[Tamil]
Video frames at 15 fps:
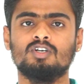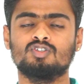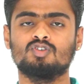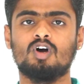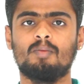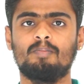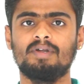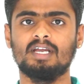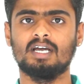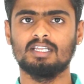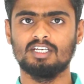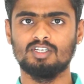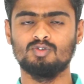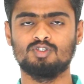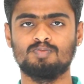ஸோ அப்படி
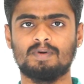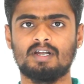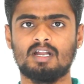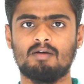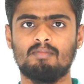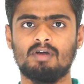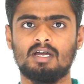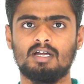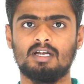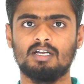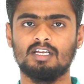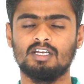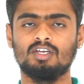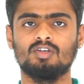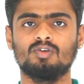அதை யூஸ் பண்ணாமல்
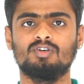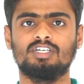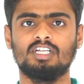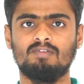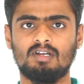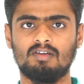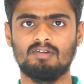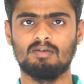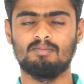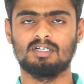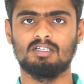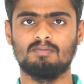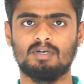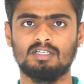எங்கெங்கேயோ டிவியில் விளம்பரத்தை